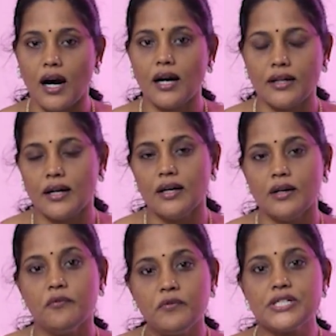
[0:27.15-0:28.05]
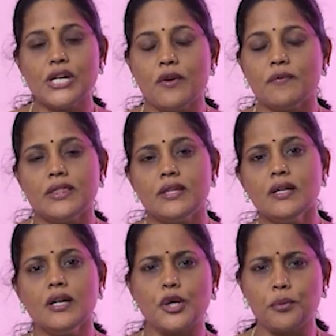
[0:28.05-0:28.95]
ஆனால் விஷயம் வந்து
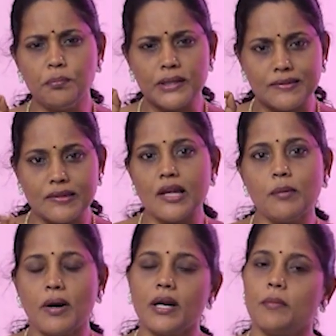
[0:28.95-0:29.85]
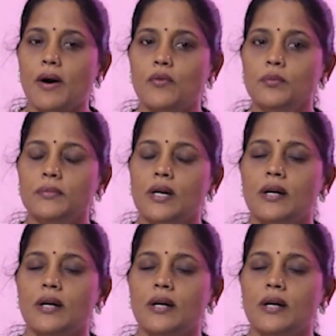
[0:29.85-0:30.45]
ரொம்ப தீர்மானமாகவும்